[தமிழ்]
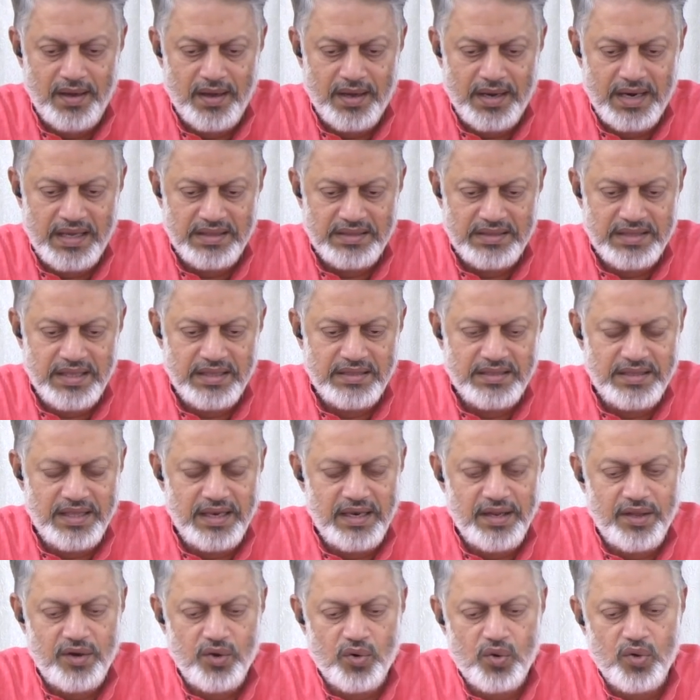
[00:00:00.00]

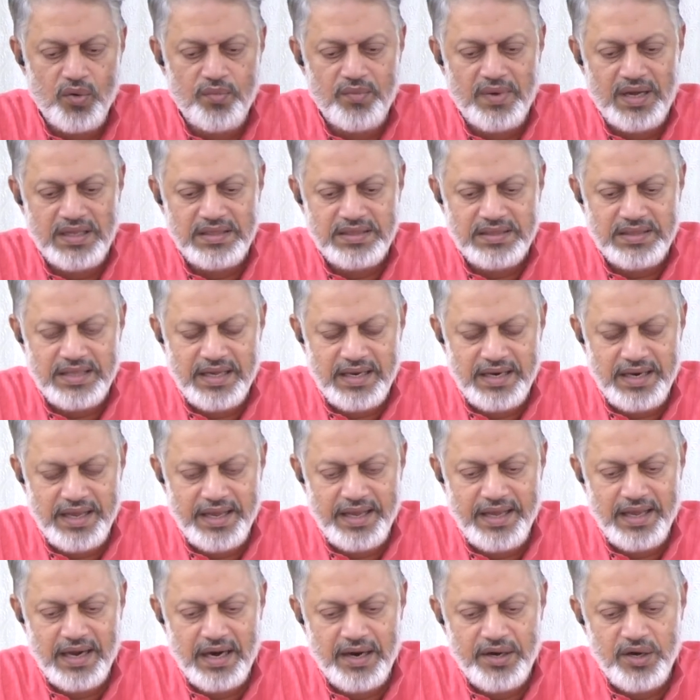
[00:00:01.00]
ரத்தத்தில் இருக்கும் அத்தனை
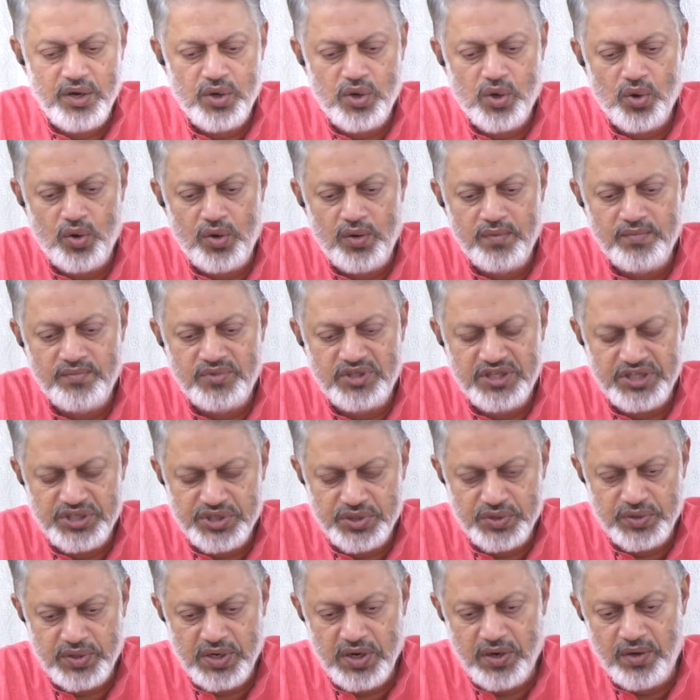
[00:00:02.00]
அணுக்களும்
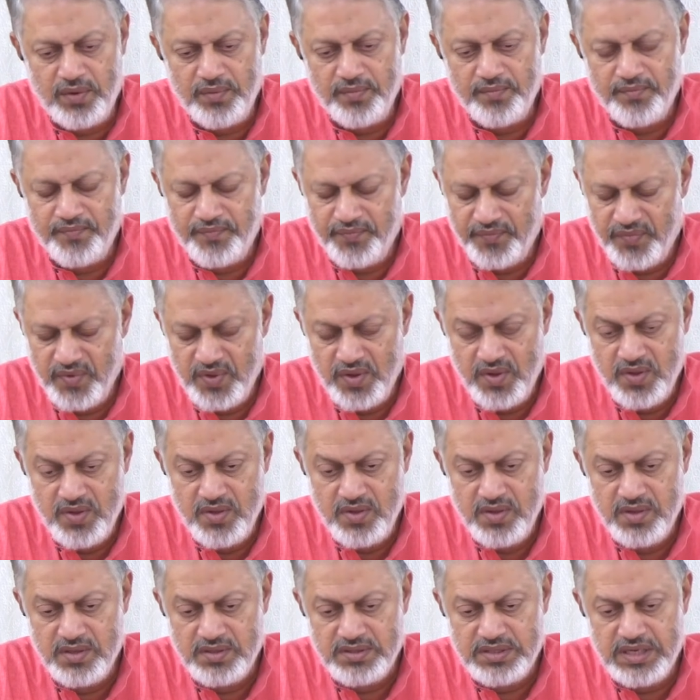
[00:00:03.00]
திசுக்களும்
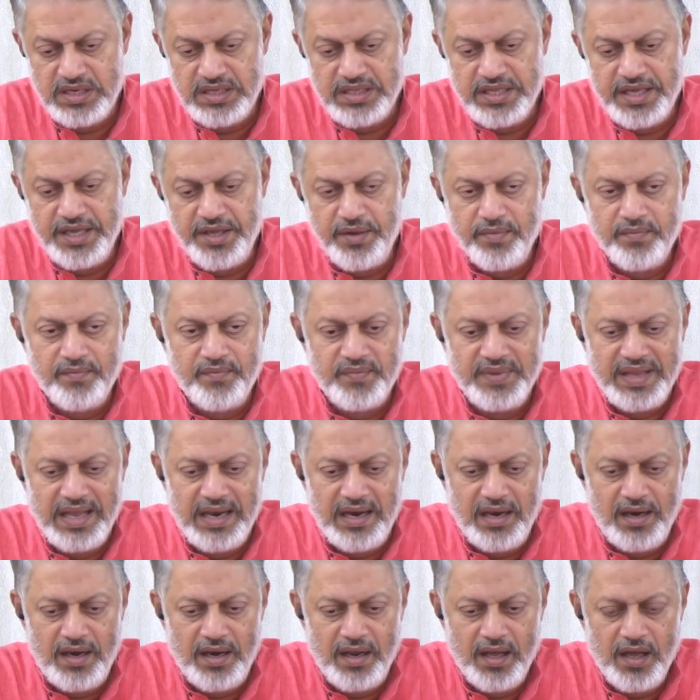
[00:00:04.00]
சதையும்
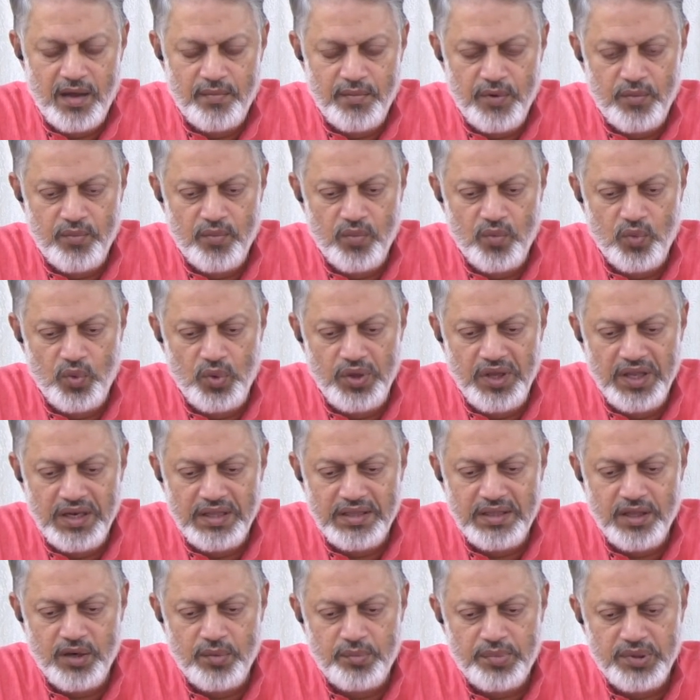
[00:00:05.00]
எல்லாமும்
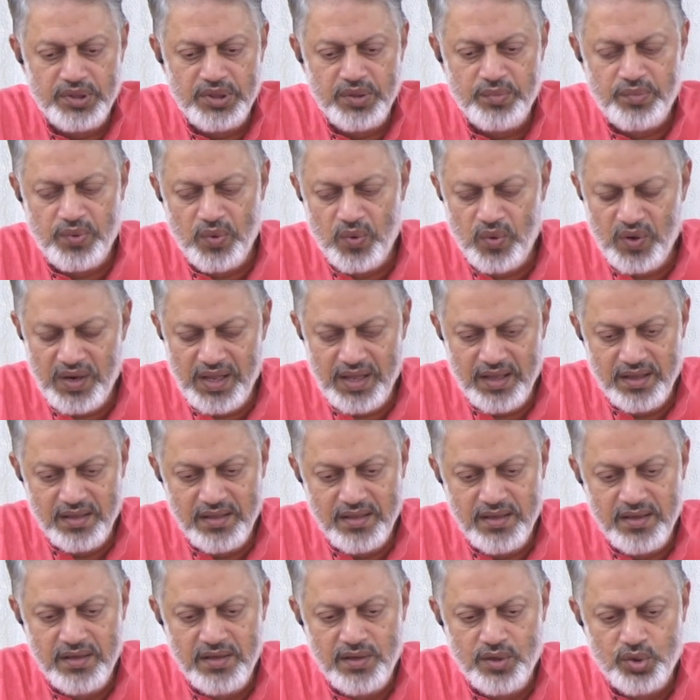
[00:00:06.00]
உயிர்த்திருப்பது போல
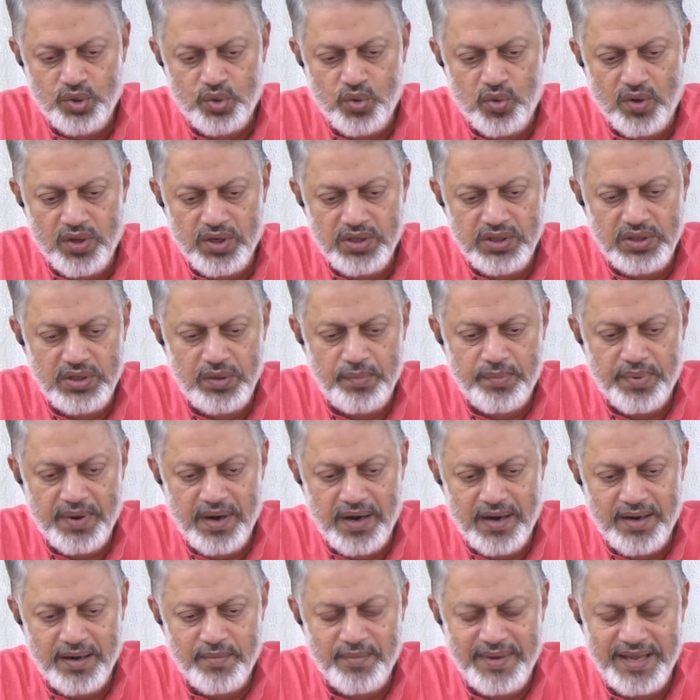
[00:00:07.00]
தொடர்ந்து
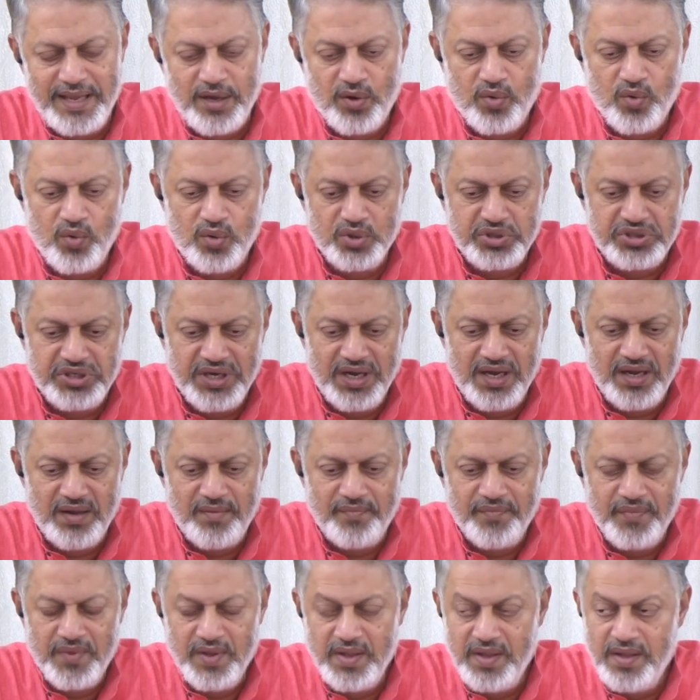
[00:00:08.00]
பிராணமய கோஷா
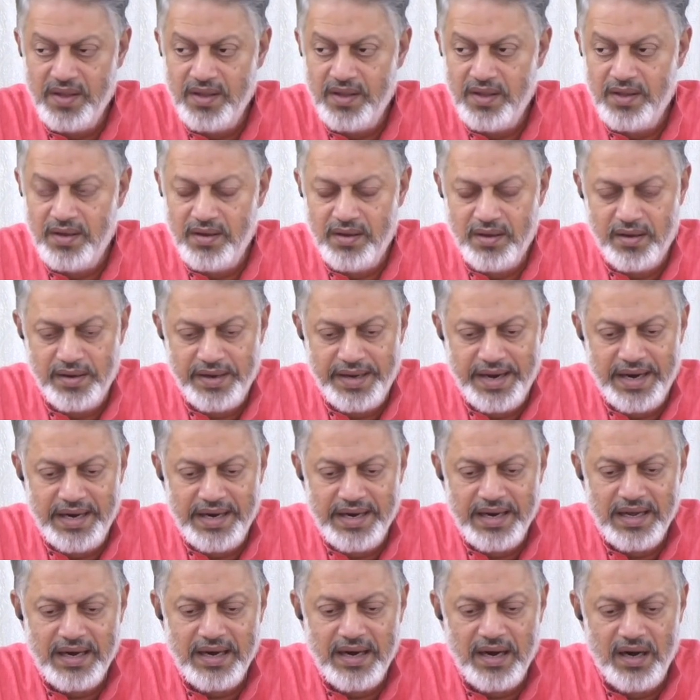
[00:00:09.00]

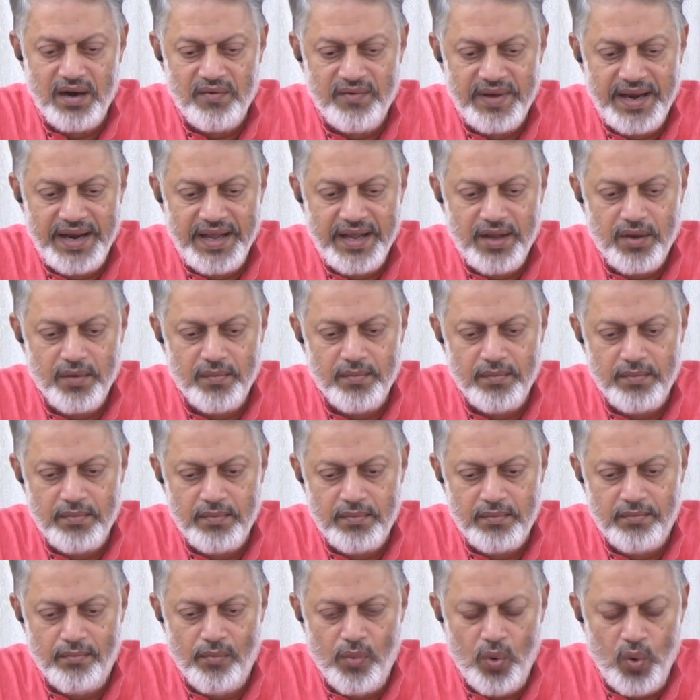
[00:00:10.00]
எண்ணங்கள் வரைக்கும்
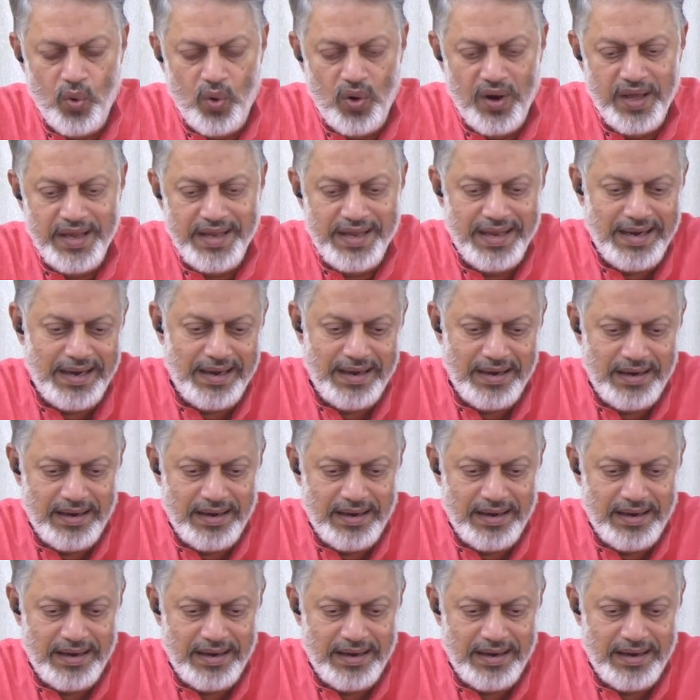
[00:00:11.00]
மூளையில்